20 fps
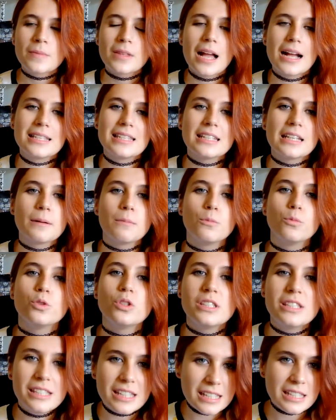Así que
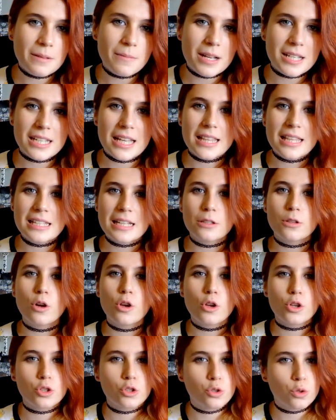muchísimas gracias a todos
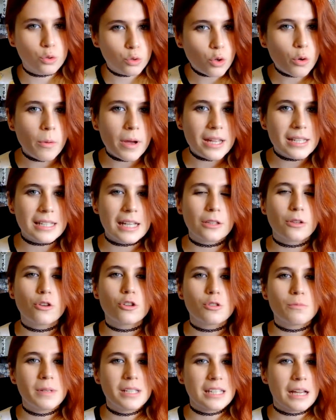los youtubers y a
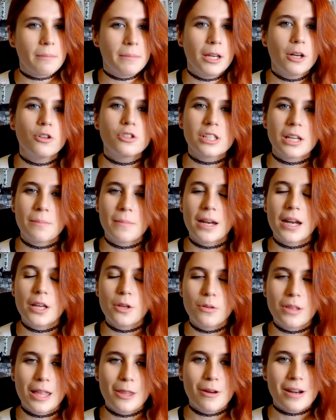todos mis amigos que me han
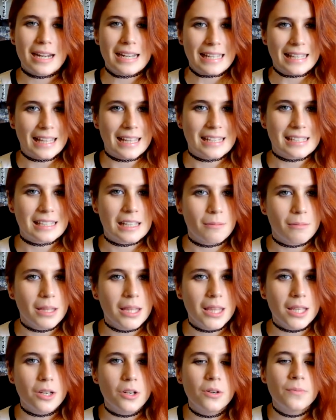ayudado a realizar este
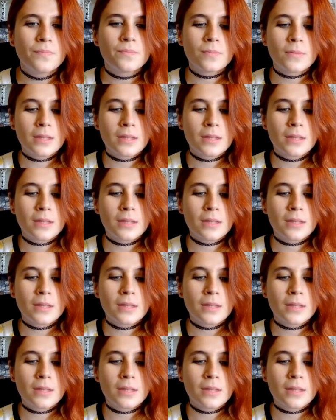vídeo.